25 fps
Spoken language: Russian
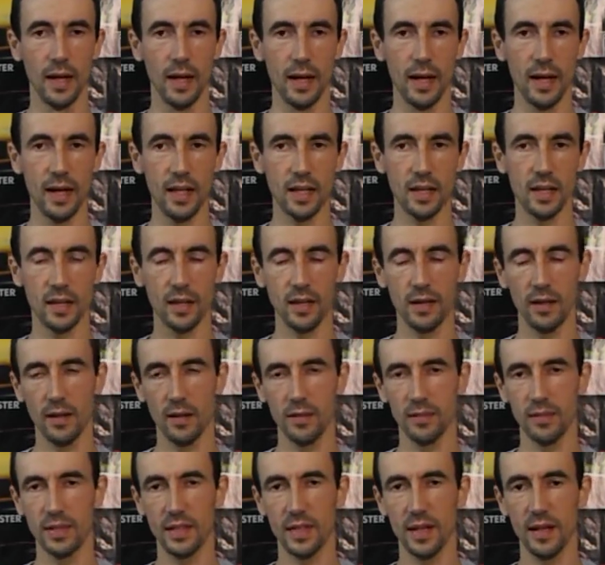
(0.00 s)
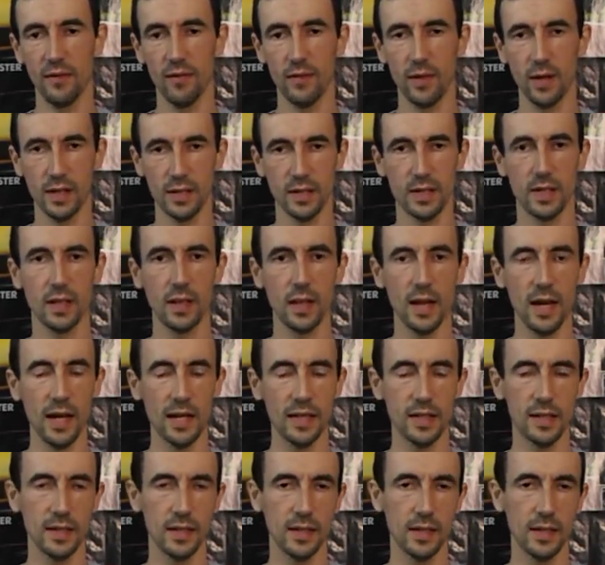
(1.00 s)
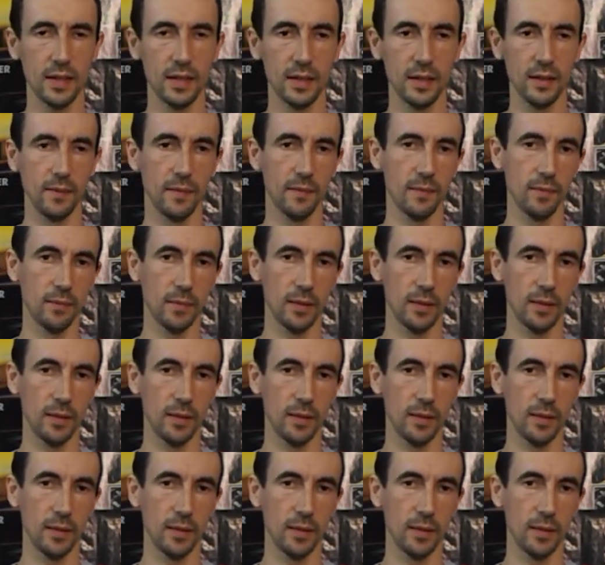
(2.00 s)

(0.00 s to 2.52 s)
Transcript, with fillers: это все ВАЗ классики,